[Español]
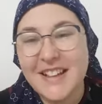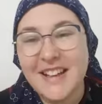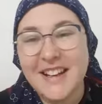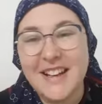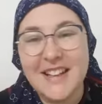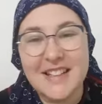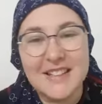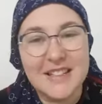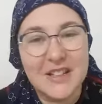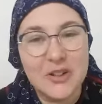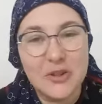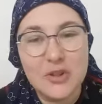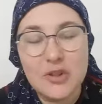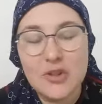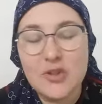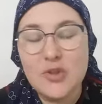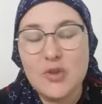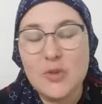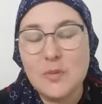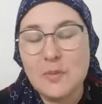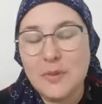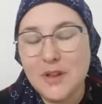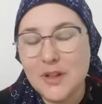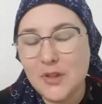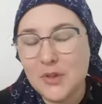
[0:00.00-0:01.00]
Las tengo
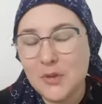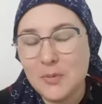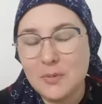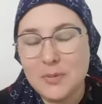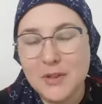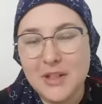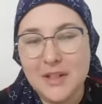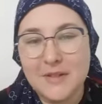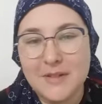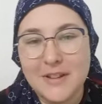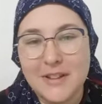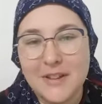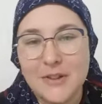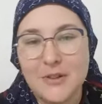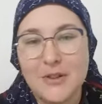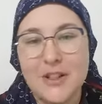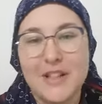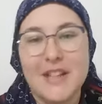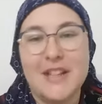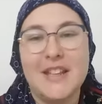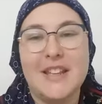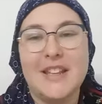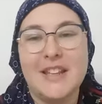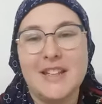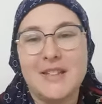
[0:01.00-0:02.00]
súper, súper
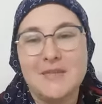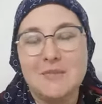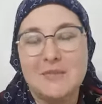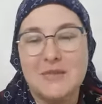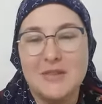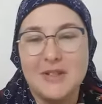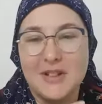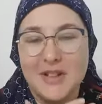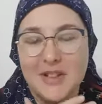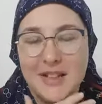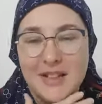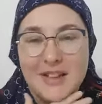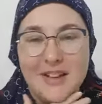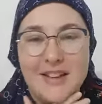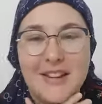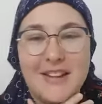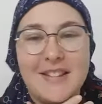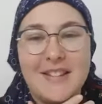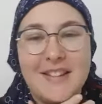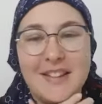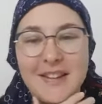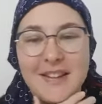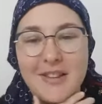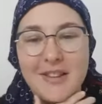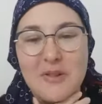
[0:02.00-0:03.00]
abandonadas porque he
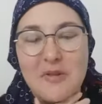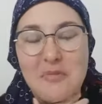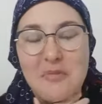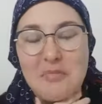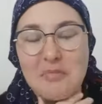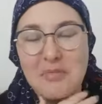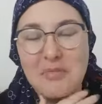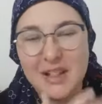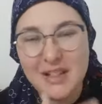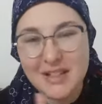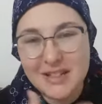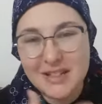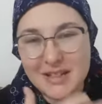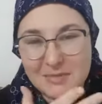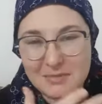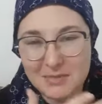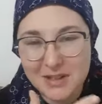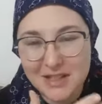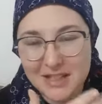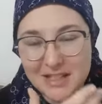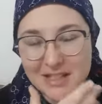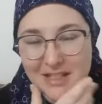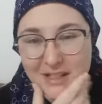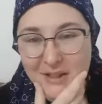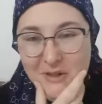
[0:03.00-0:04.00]
tenido miles y
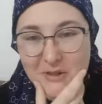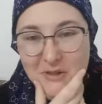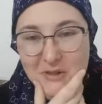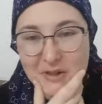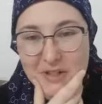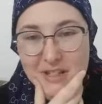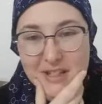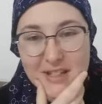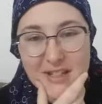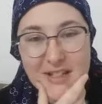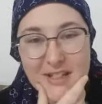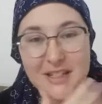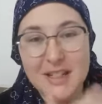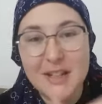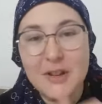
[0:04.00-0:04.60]
miles de cosas.